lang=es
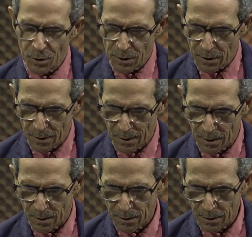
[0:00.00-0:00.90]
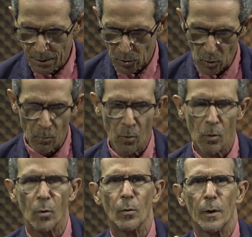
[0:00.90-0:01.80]
y
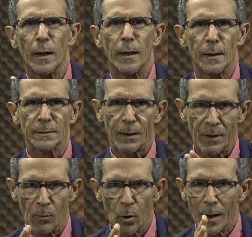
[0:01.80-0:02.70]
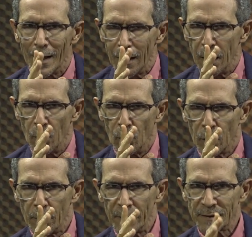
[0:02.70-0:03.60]
como sabemos. Lo,
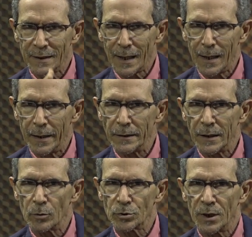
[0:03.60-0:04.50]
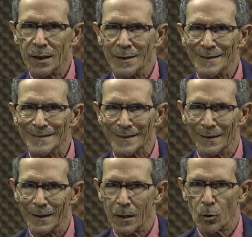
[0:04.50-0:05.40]
que pasa es que a la gente no se le
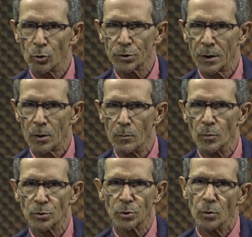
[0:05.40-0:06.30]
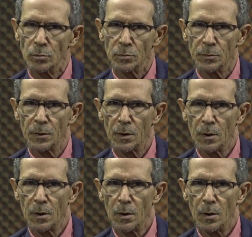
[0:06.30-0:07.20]
dicen las cosas como son.
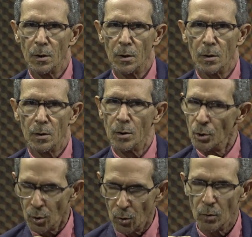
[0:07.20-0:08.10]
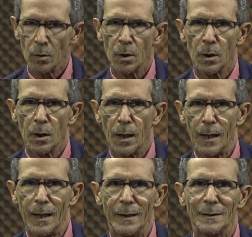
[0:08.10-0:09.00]
No,
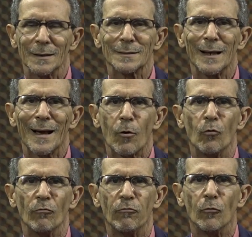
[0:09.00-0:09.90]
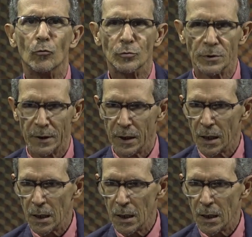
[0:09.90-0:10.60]
a la gente se la confunde.